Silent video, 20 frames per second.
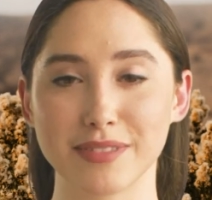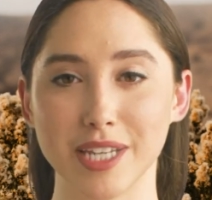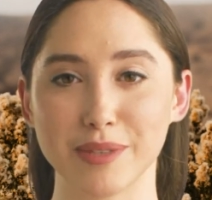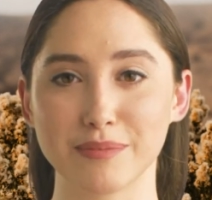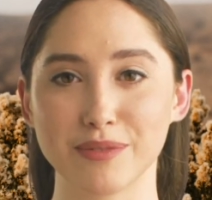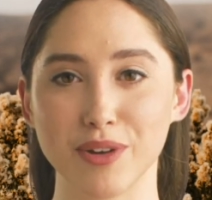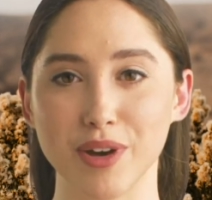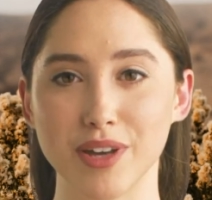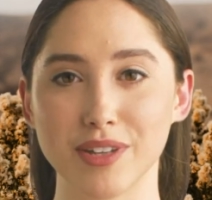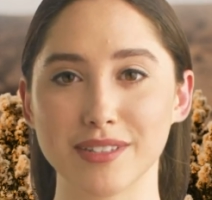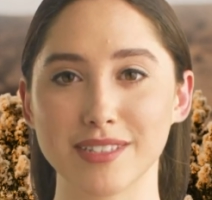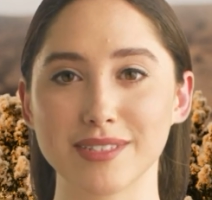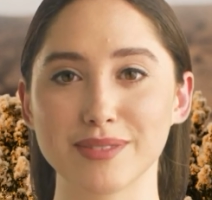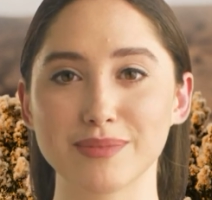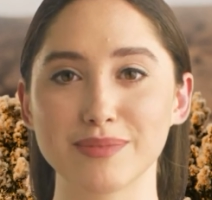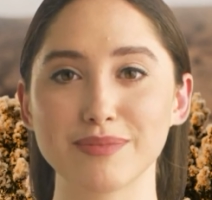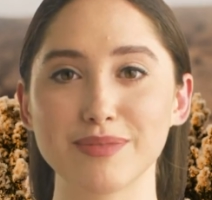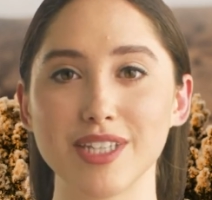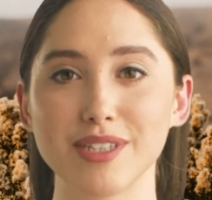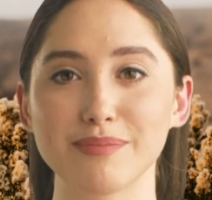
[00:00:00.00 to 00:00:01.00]
Im
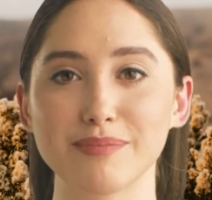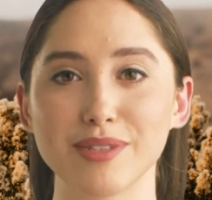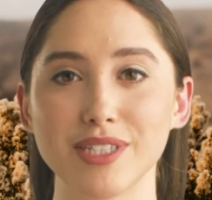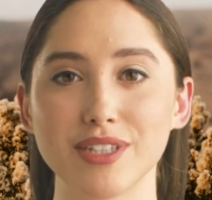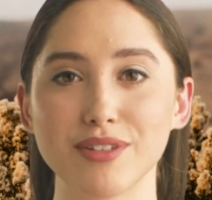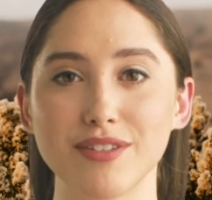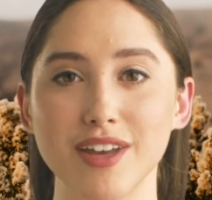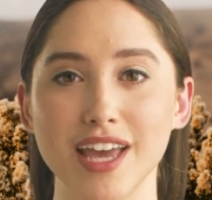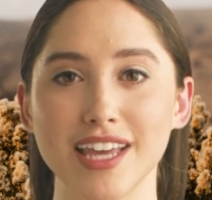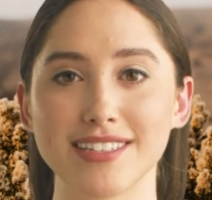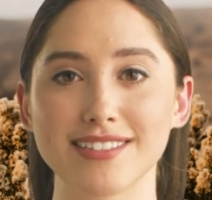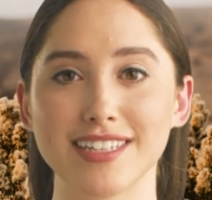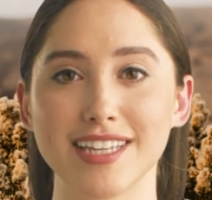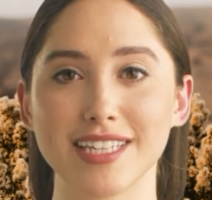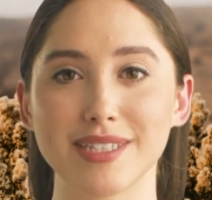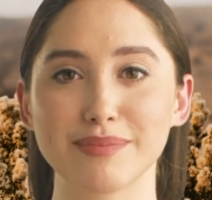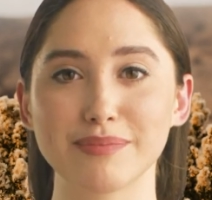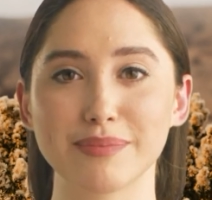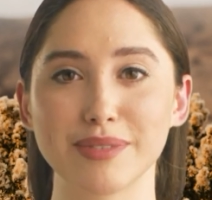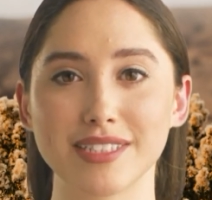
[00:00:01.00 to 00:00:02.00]
Folgenden werden wir die
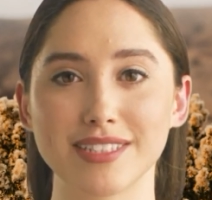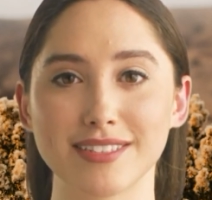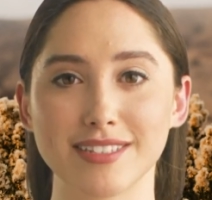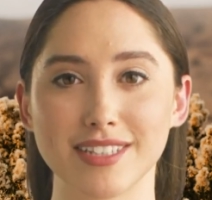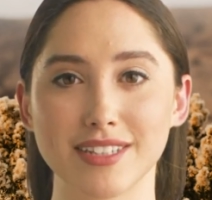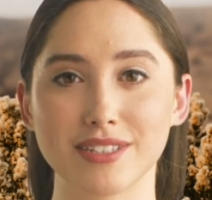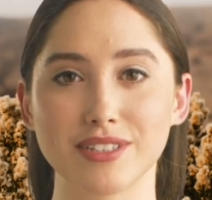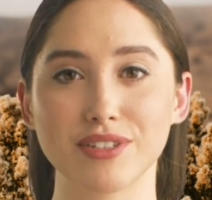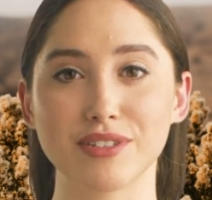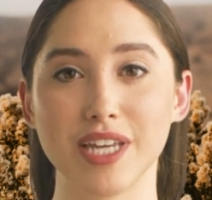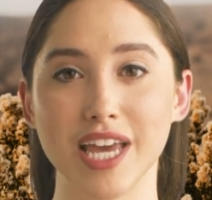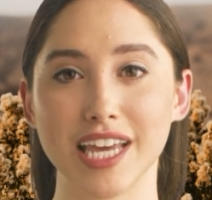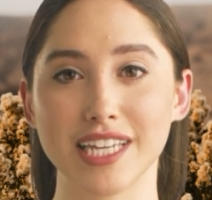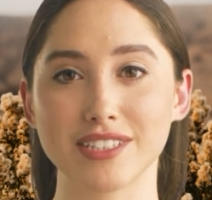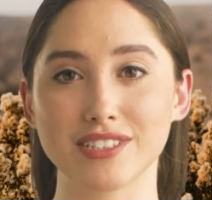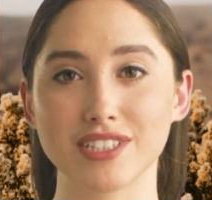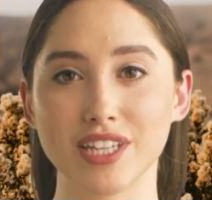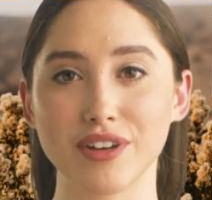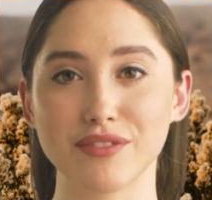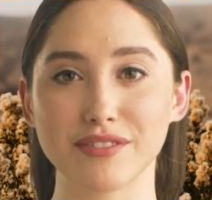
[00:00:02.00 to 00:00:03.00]
feilseitigen medizinischen
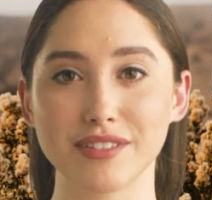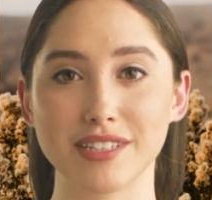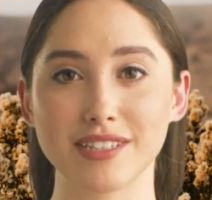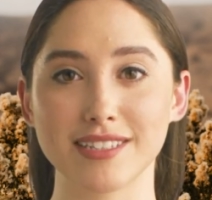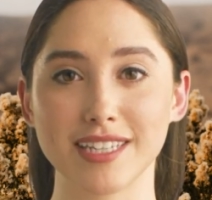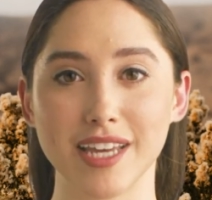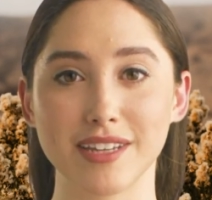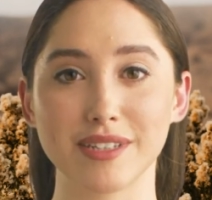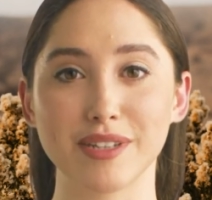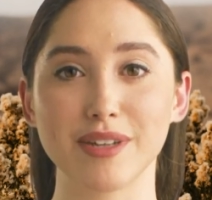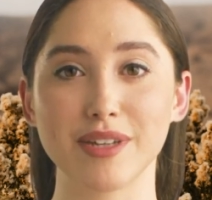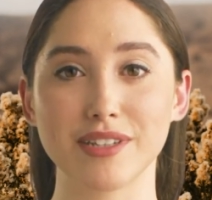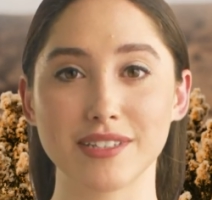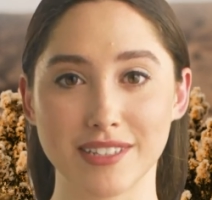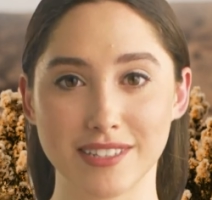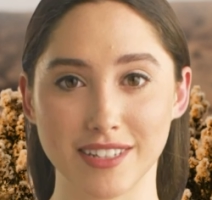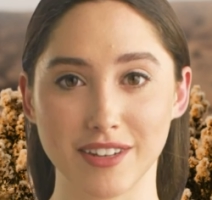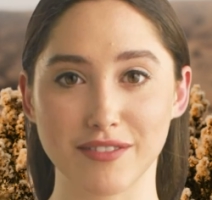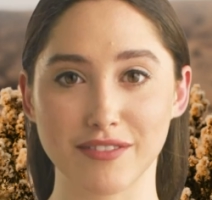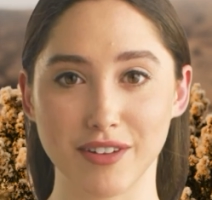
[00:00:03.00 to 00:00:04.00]
Eigenschaften des
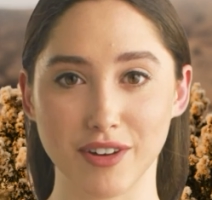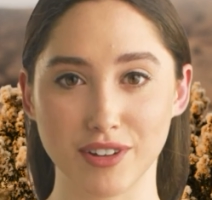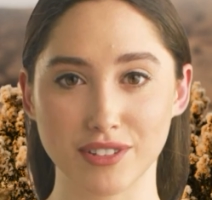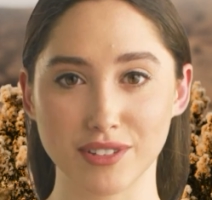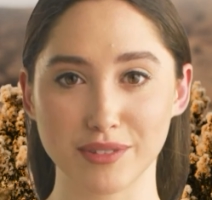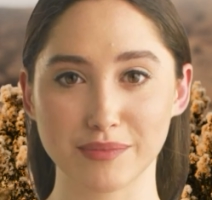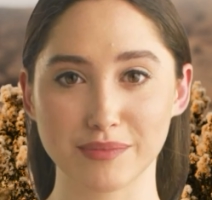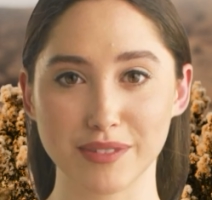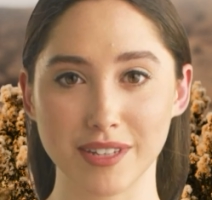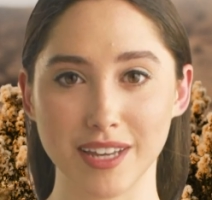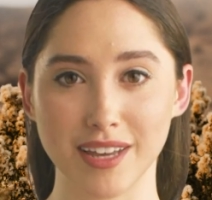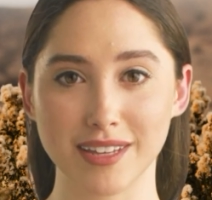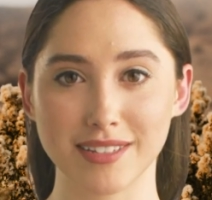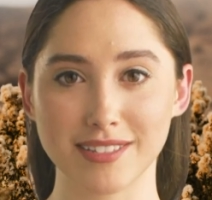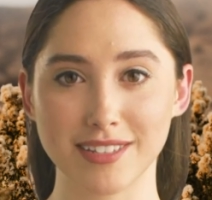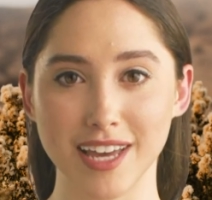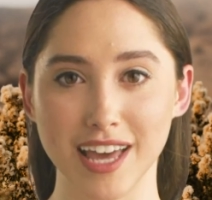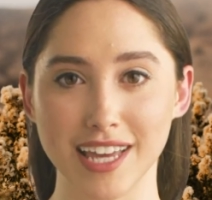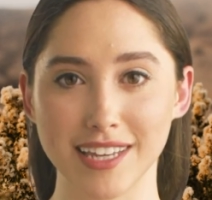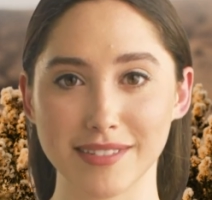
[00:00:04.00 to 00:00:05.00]
Sandelholzes erforschen
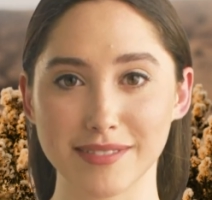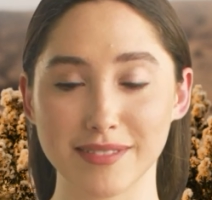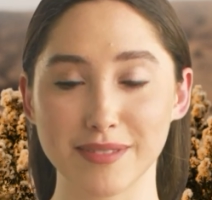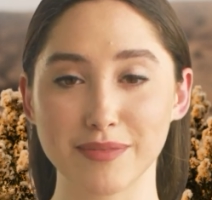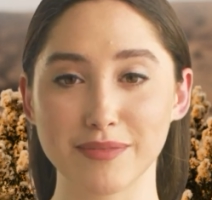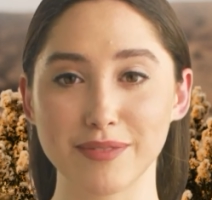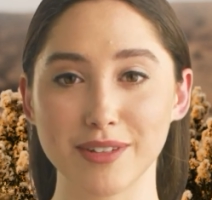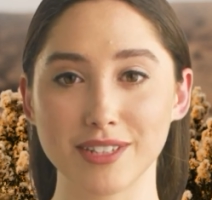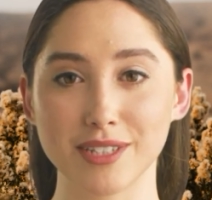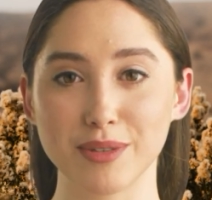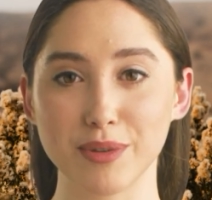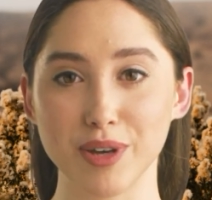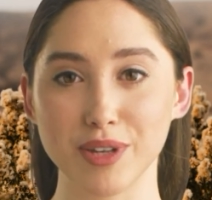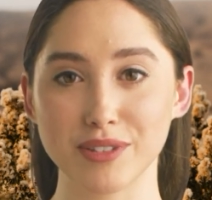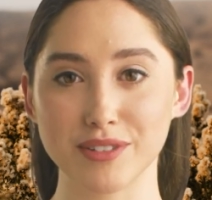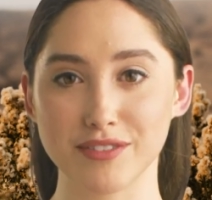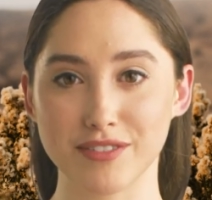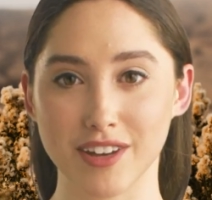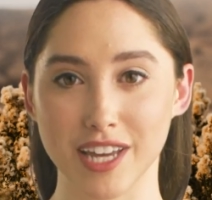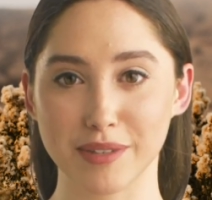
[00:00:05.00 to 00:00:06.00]
und zeigen, wie sie
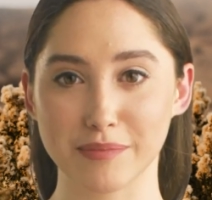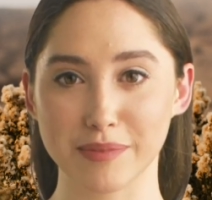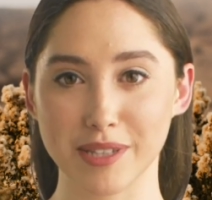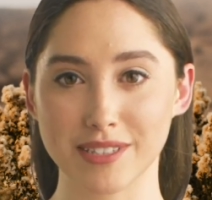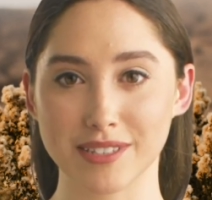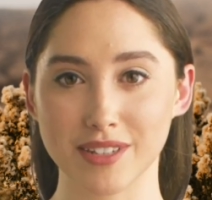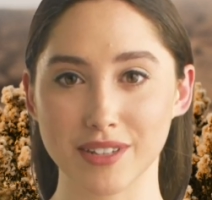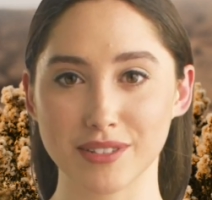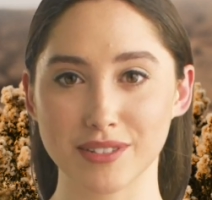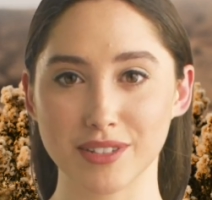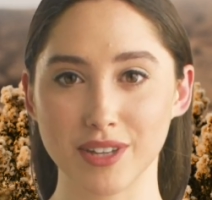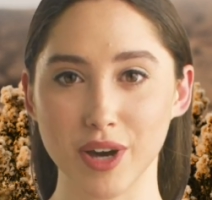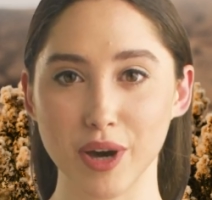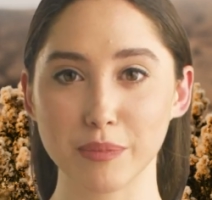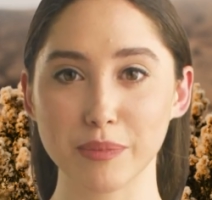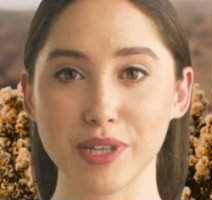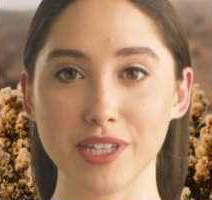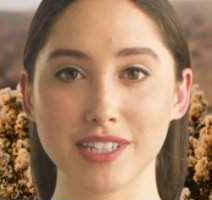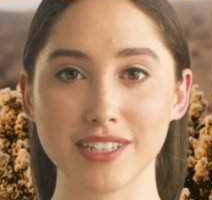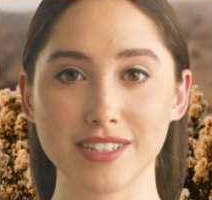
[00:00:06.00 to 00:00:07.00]
heute für ein besseres
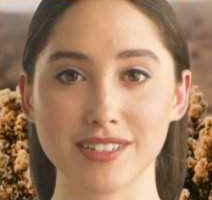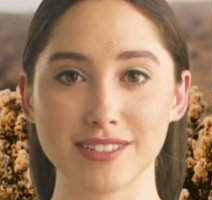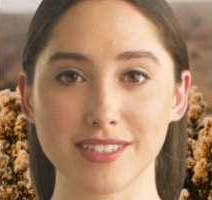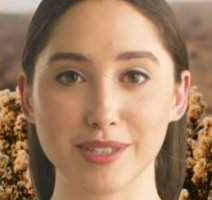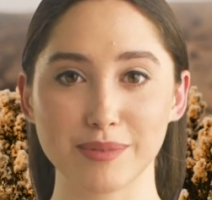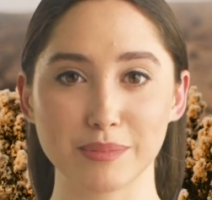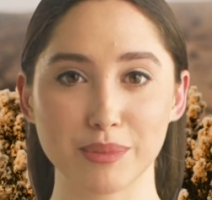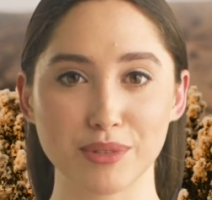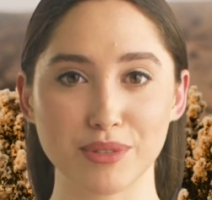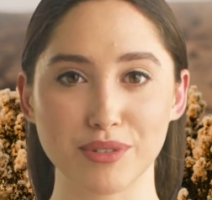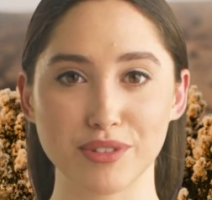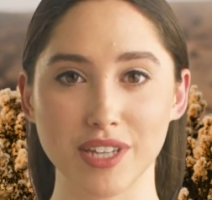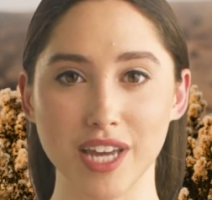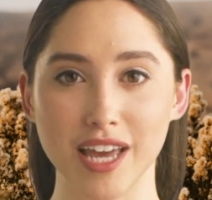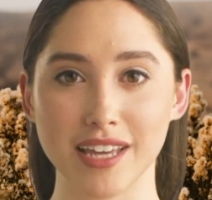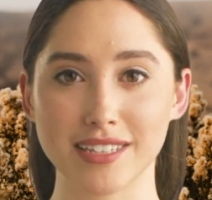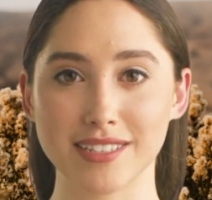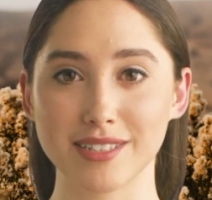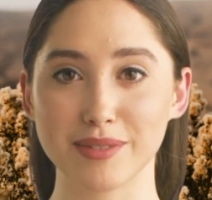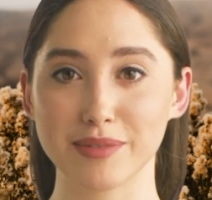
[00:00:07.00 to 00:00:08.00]
körperliches,
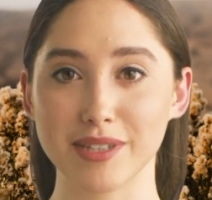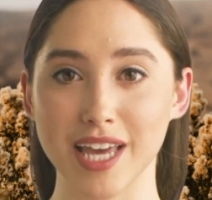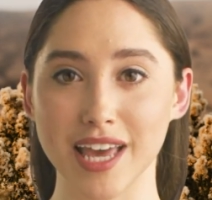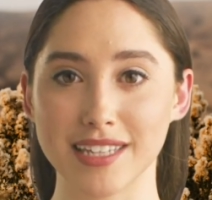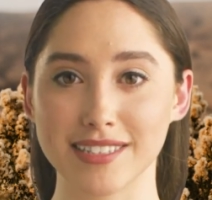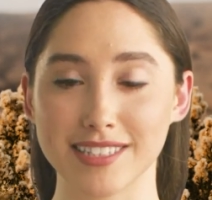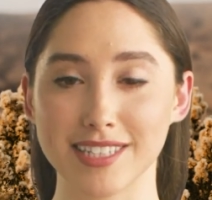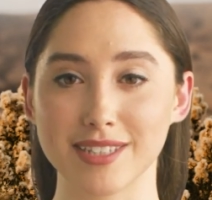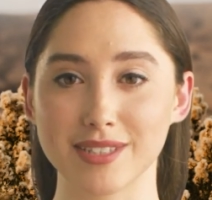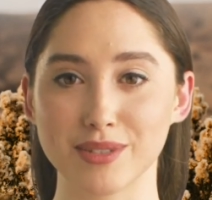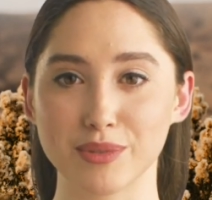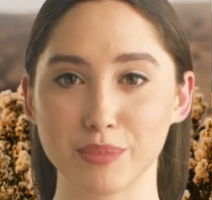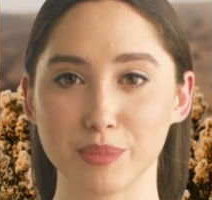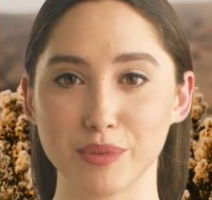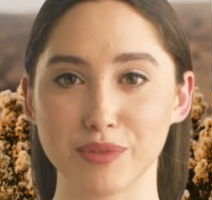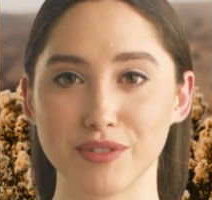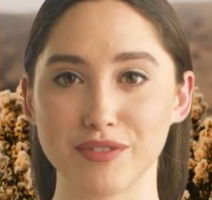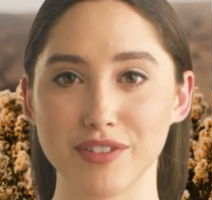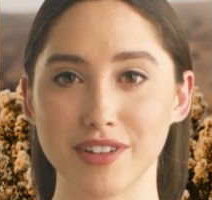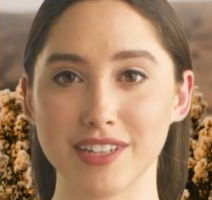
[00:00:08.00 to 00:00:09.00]
emotionales und geistiges
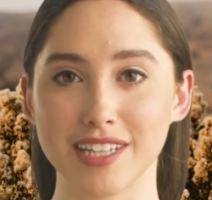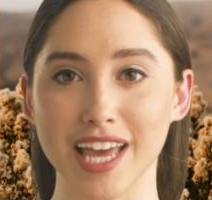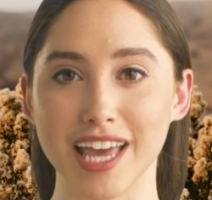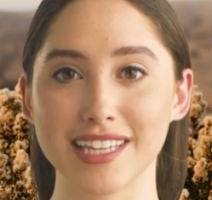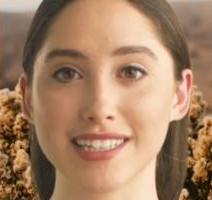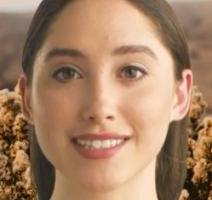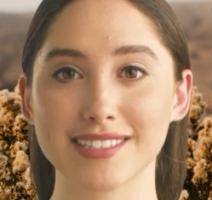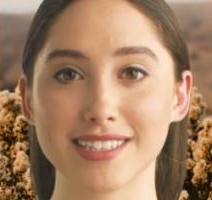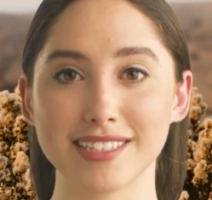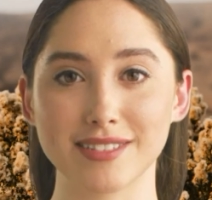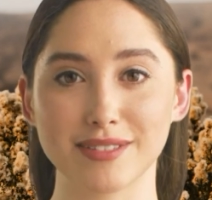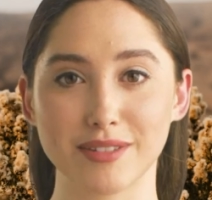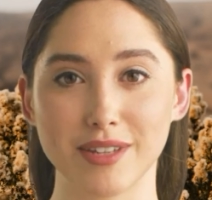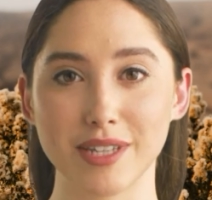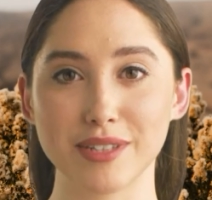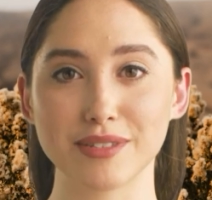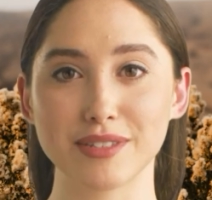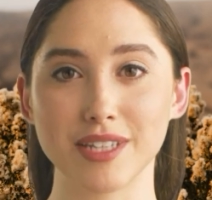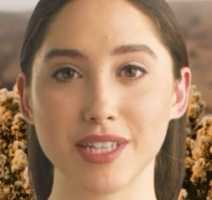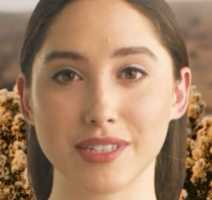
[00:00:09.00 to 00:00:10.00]
Wohlbefinden eingesetzt
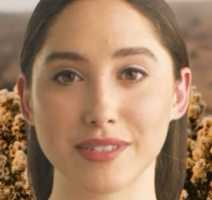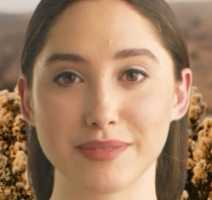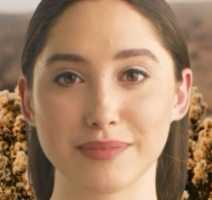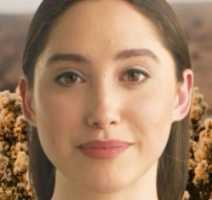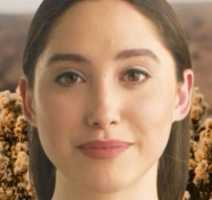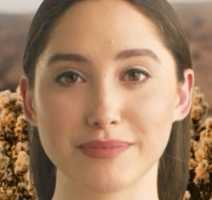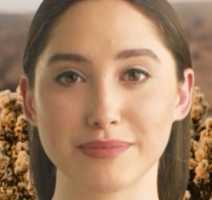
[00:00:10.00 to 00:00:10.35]
werden können.